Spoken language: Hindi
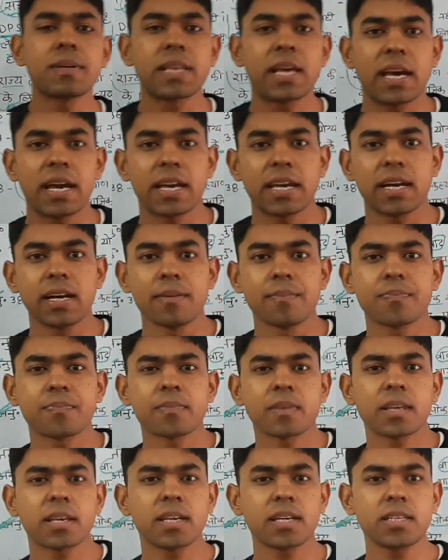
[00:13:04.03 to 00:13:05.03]
बताया गया
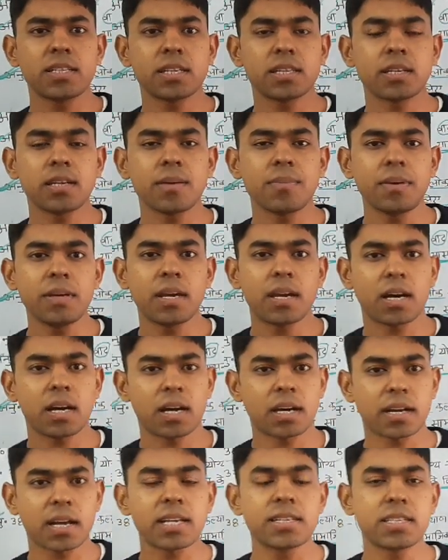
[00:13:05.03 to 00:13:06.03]
कि जितने भी
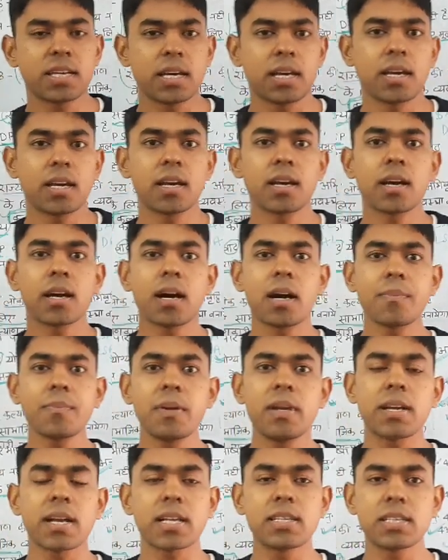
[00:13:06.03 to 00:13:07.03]
हाँ राज्य हैं
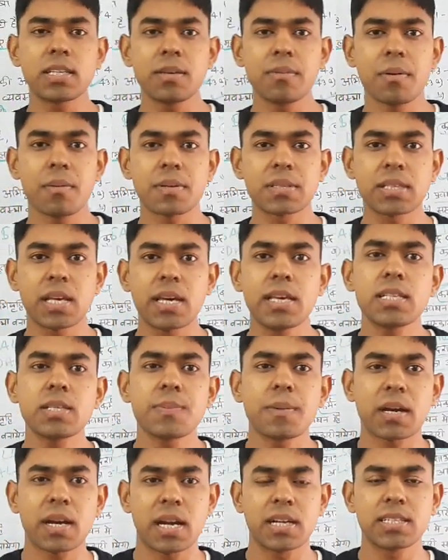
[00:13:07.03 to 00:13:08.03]
अपने राज्य की व्यवस्था इस
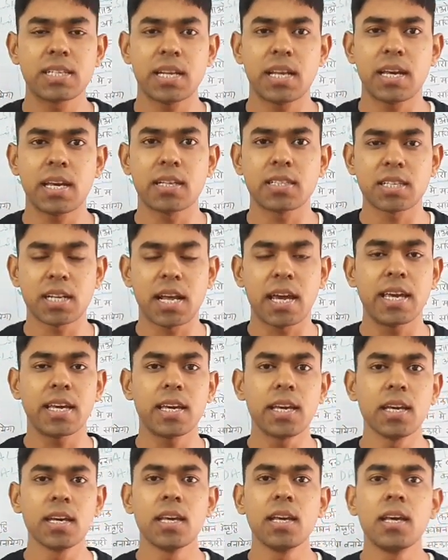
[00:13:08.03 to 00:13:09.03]
प्रकार चलाएं
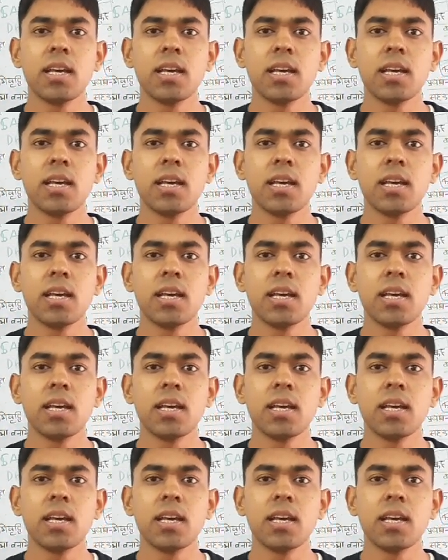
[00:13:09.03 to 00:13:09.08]
चलाएंगे